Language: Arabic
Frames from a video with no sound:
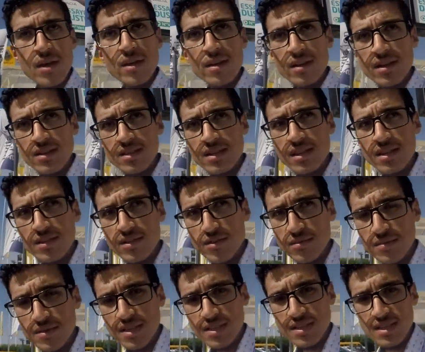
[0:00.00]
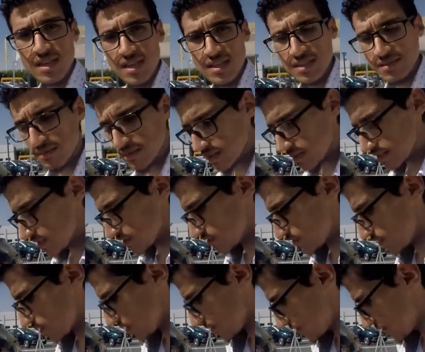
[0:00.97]
الناس اللي عندهم الدوسي قديمه
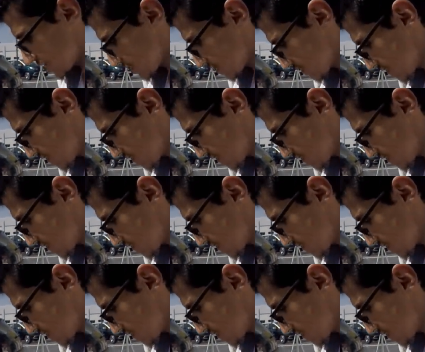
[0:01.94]
يكتشفوها فاش